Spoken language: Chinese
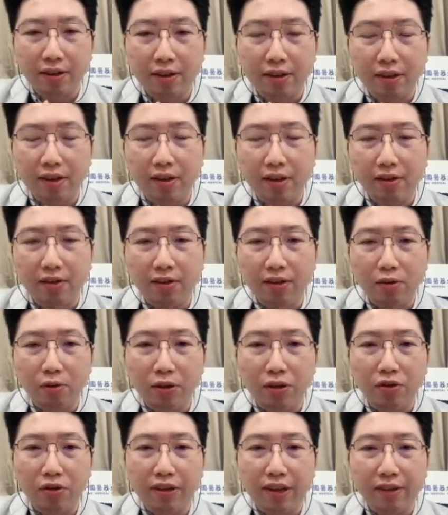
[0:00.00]
个痕迹会
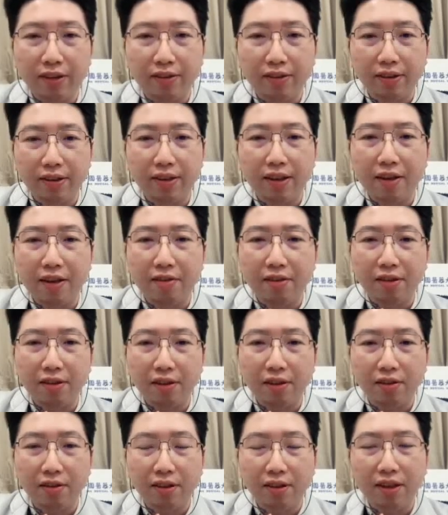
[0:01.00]
有像惊叹
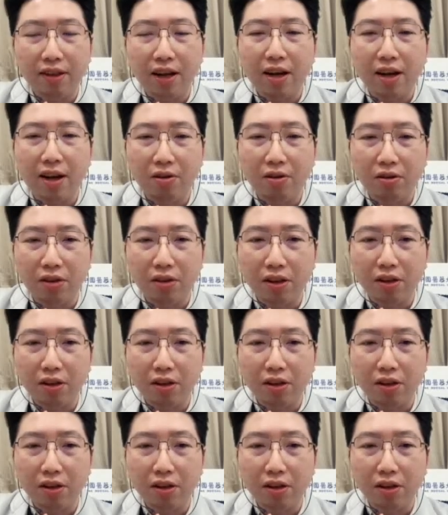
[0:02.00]
惊叹号的